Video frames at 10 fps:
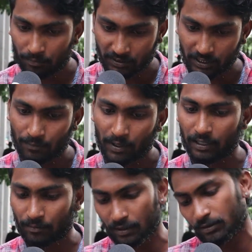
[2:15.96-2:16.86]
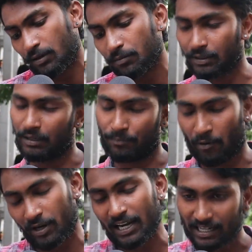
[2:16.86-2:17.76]
సీఎం అయ్యేది మాత్రం
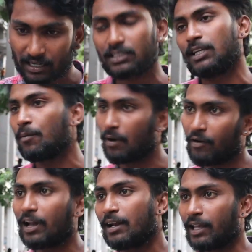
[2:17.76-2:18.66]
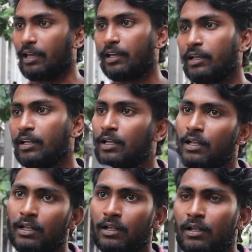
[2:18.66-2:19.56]
పవన్ కళ్యాణ్ సీఎం అవ్వాలనే
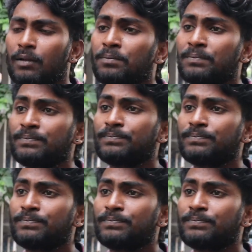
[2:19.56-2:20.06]
నేనైతే ఇరవై